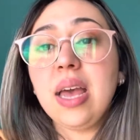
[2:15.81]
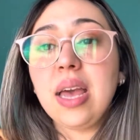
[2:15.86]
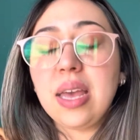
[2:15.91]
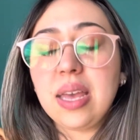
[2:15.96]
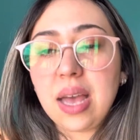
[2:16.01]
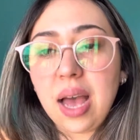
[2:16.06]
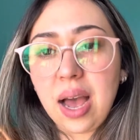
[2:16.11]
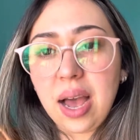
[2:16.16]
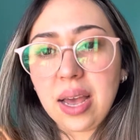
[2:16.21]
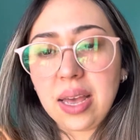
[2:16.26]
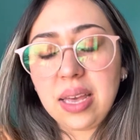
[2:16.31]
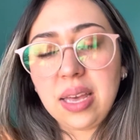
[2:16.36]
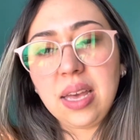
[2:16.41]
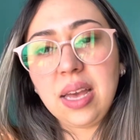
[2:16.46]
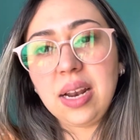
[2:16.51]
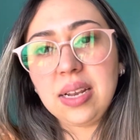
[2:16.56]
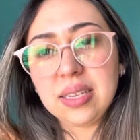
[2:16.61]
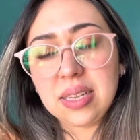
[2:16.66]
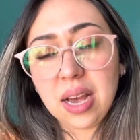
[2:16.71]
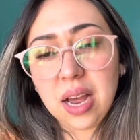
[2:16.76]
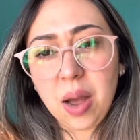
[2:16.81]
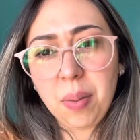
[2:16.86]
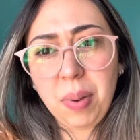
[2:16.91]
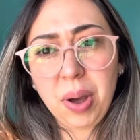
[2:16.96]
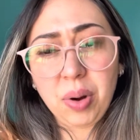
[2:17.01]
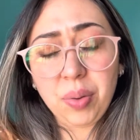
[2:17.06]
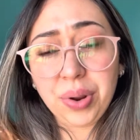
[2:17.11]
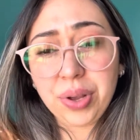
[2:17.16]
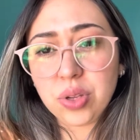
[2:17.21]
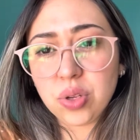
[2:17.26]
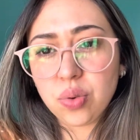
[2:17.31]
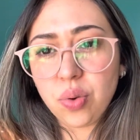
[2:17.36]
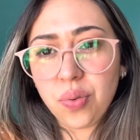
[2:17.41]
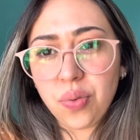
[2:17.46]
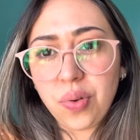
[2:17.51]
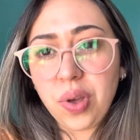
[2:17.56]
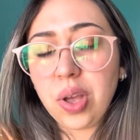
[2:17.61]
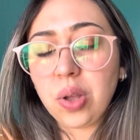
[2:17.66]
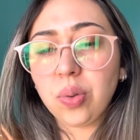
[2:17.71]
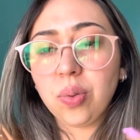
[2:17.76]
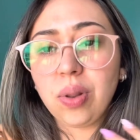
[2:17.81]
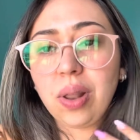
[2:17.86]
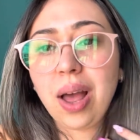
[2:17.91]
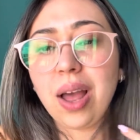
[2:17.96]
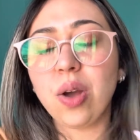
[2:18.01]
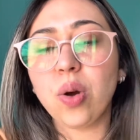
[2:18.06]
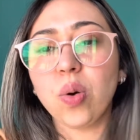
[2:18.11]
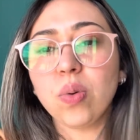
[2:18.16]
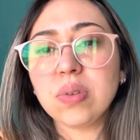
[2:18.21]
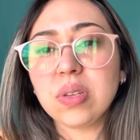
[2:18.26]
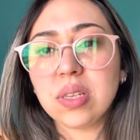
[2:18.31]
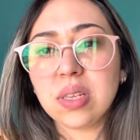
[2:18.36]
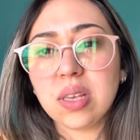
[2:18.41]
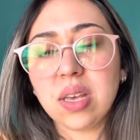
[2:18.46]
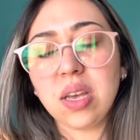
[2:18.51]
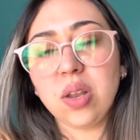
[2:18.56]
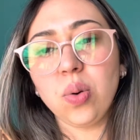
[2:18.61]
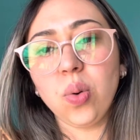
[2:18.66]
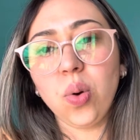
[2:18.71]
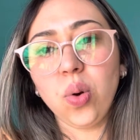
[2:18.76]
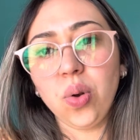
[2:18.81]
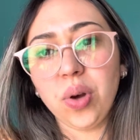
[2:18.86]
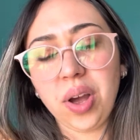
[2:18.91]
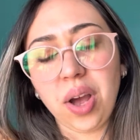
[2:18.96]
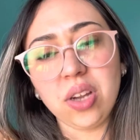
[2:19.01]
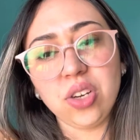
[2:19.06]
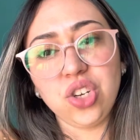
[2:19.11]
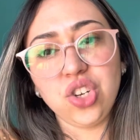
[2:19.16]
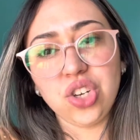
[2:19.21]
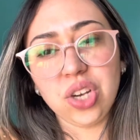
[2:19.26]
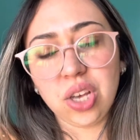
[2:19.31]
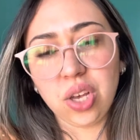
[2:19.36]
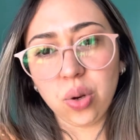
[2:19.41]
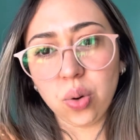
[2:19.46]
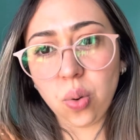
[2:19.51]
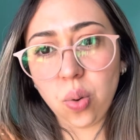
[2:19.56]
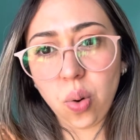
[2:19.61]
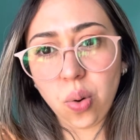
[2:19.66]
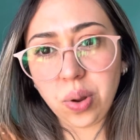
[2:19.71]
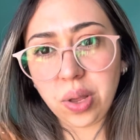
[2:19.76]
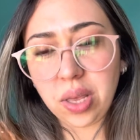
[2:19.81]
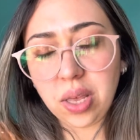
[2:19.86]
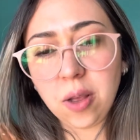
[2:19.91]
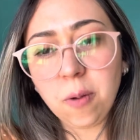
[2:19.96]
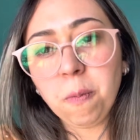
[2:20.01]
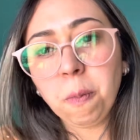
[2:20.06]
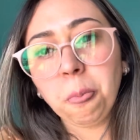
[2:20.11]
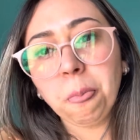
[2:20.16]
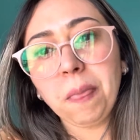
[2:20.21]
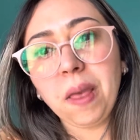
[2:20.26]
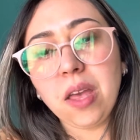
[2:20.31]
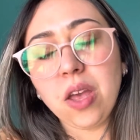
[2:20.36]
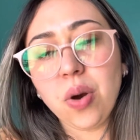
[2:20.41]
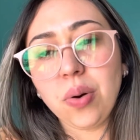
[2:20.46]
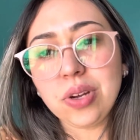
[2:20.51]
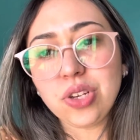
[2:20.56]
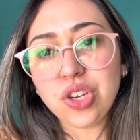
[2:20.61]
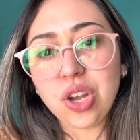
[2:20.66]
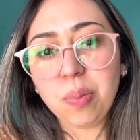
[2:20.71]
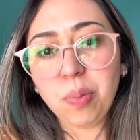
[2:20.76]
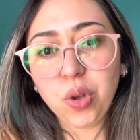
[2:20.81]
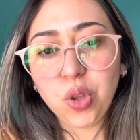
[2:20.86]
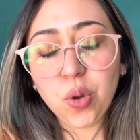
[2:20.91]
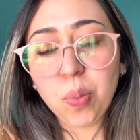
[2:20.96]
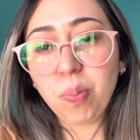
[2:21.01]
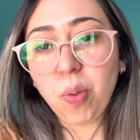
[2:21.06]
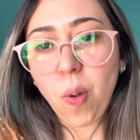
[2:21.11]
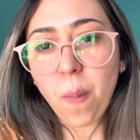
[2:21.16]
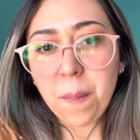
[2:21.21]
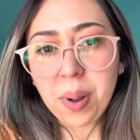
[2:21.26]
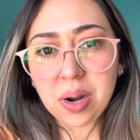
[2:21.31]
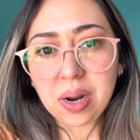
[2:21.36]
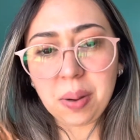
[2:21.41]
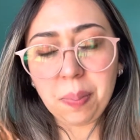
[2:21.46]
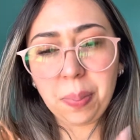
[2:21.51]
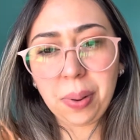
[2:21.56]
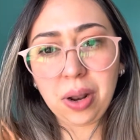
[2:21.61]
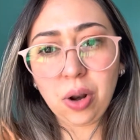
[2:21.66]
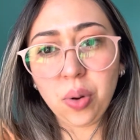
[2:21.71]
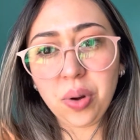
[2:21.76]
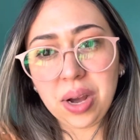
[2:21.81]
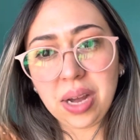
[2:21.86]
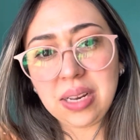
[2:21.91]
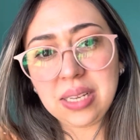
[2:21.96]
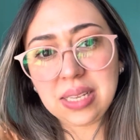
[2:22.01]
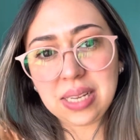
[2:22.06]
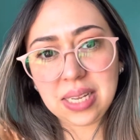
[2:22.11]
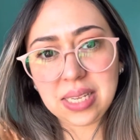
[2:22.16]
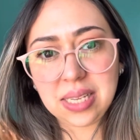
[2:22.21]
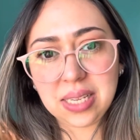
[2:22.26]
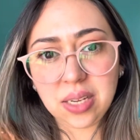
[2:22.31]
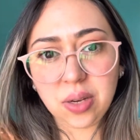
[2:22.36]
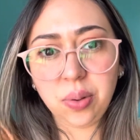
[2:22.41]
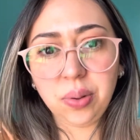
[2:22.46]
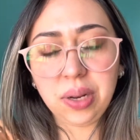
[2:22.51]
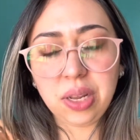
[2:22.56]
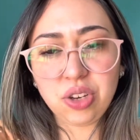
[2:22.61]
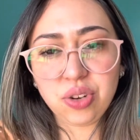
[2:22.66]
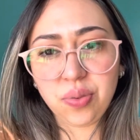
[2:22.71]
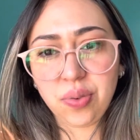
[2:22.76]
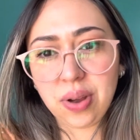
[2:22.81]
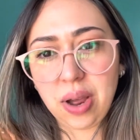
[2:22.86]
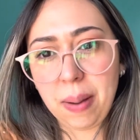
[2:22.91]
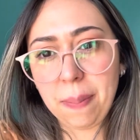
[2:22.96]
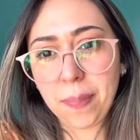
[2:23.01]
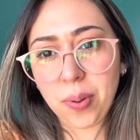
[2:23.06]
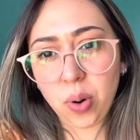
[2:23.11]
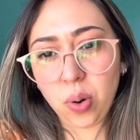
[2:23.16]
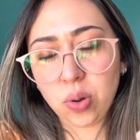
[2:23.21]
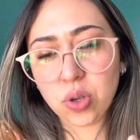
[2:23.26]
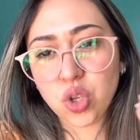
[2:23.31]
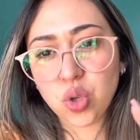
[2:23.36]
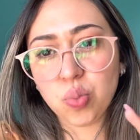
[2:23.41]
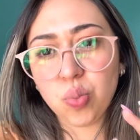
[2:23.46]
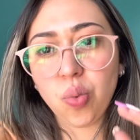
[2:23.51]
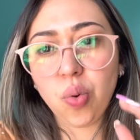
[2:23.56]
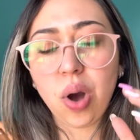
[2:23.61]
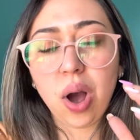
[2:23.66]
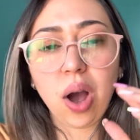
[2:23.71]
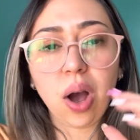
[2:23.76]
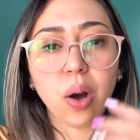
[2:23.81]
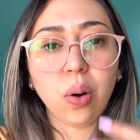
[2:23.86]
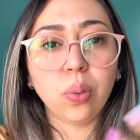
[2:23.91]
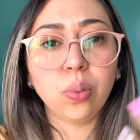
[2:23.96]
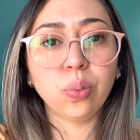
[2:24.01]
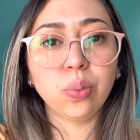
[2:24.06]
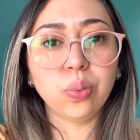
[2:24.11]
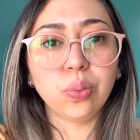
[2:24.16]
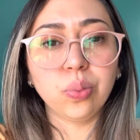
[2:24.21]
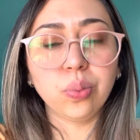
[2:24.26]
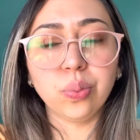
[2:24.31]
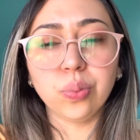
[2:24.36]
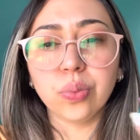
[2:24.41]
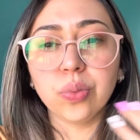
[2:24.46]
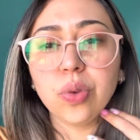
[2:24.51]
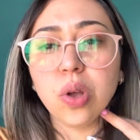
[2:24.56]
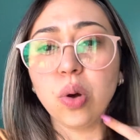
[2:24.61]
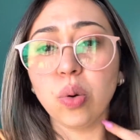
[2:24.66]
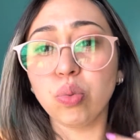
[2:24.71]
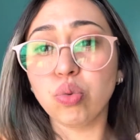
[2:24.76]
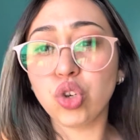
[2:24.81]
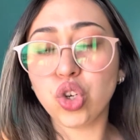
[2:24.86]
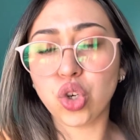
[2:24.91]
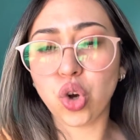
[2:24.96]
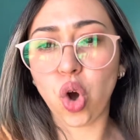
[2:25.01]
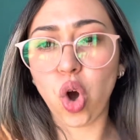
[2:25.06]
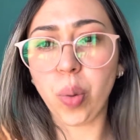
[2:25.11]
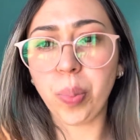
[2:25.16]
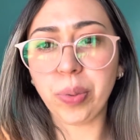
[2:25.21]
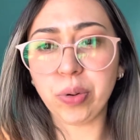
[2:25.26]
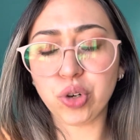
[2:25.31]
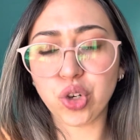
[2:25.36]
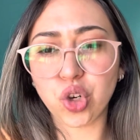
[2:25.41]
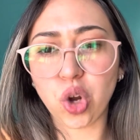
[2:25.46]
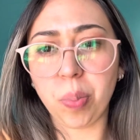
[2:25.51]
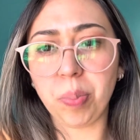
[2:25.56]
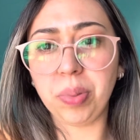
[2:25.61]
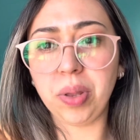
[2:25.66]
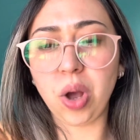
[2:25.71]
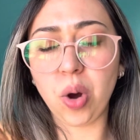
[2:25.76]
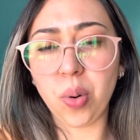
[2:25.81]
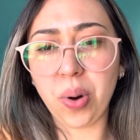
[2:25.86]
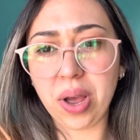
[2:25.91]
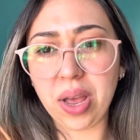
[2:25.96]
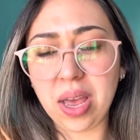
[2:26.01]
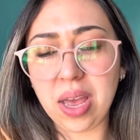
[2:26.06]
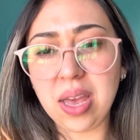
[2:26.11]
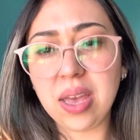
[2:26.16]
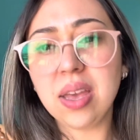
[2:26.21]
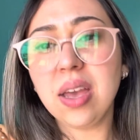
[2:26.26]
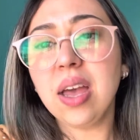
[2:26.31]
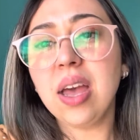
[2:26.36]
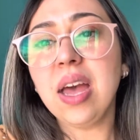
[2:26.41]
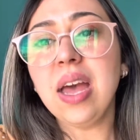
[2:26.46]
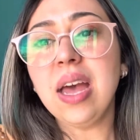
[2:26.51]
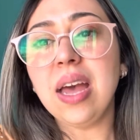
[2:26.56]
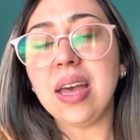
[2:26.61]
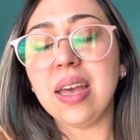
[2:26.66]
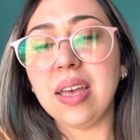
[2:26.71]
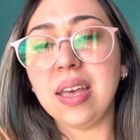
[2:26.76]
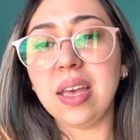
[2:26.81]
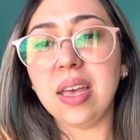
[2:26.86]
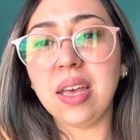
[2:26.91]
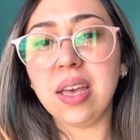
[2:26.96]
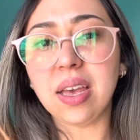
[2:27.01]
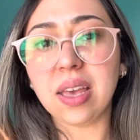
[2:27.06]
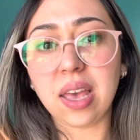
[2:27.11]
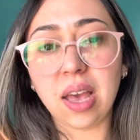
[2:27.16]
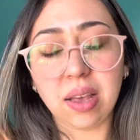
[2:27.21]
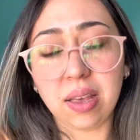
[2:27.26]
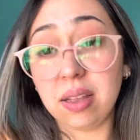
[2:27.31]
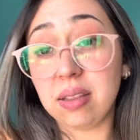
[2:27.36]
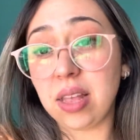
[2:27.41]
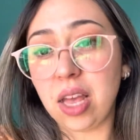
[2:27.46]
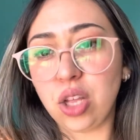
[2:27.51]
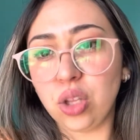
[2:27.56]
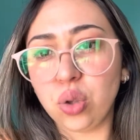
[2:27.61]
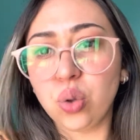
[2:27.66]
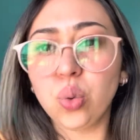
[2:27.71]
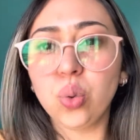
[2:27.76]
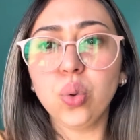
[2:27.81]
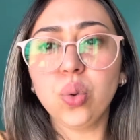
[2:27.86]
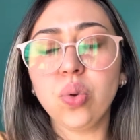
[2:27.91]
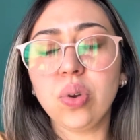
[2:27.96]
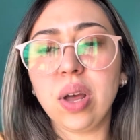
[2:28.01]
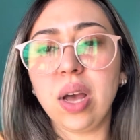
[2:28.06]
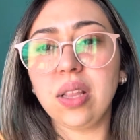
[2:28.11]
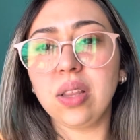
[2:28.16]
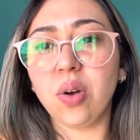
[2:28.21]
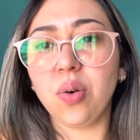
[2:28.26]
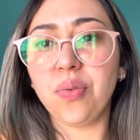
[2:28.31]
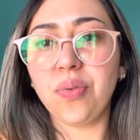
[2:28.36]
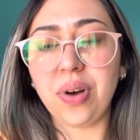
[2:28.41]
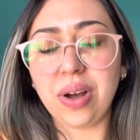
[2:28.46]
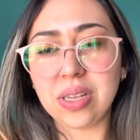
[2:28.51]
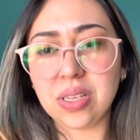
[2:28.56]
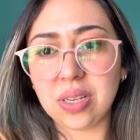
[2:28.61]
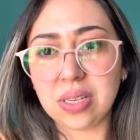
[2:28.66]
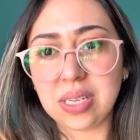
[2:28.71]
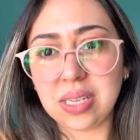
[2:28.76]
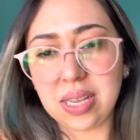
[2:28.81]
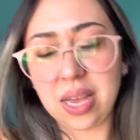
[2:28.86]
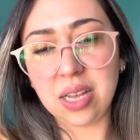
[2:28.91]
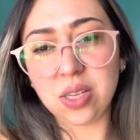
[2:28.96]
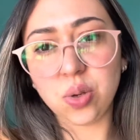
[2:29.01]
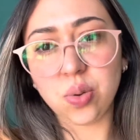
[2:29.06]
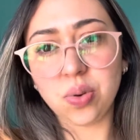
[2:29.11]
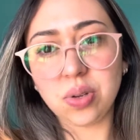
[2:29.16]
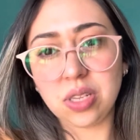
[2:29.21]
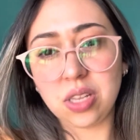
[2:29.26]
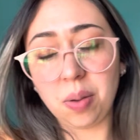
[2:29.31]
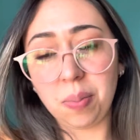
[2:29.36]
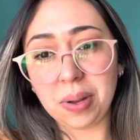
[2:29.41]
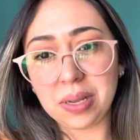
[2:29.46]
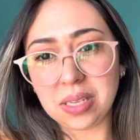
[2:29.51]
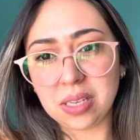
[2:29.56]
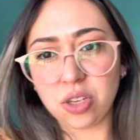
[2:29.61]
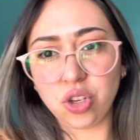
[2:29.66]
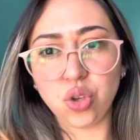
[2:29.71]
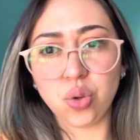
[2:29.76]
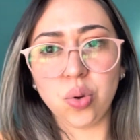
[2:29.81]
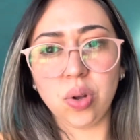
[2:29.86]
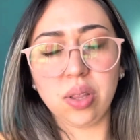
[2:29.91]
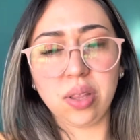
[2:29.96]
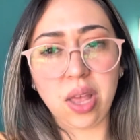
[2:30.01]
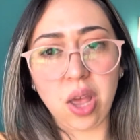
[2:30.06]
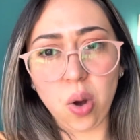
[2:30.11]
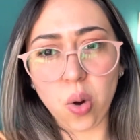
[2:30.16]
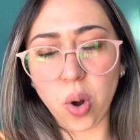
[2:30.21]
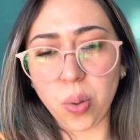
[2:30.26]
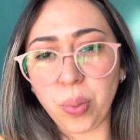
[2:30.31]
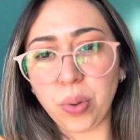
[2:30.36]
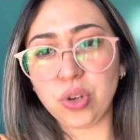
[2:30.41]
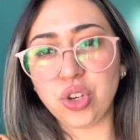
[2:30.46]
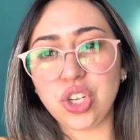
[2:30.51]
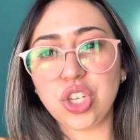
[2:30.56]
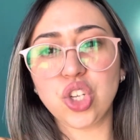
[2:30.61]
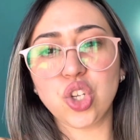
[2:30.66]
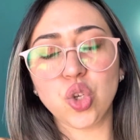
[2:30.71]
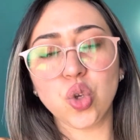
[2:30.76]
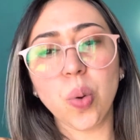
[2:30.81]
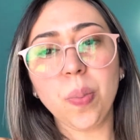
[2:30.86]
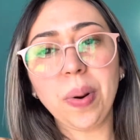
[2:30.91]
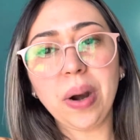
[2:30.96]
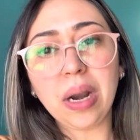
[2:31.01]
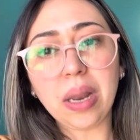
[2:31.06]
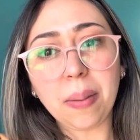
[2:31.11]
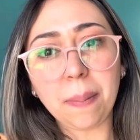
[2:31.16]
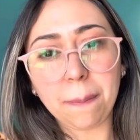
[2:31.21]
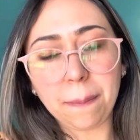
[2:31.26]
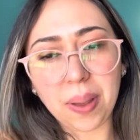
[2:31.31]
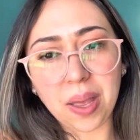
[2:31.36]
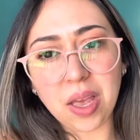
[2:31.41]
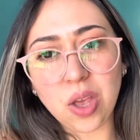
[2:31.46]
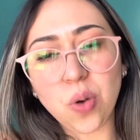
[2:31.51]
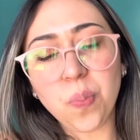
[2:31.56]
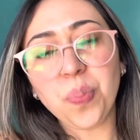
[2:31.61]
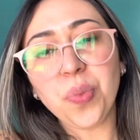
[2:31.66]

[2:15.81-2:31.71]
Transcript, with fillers: E aí eles acabaram resolvendo lá e conseguiram colocar a gente aqui no Goin. Eu achei muito bom pela, pela localização, né, de ficar próximo a um, um shopping, o Shopping Del Rey, e que aqui tem tudo, né, então fácil acesso. Eu gostei bastante do hotel, como eu disse, super limpinho.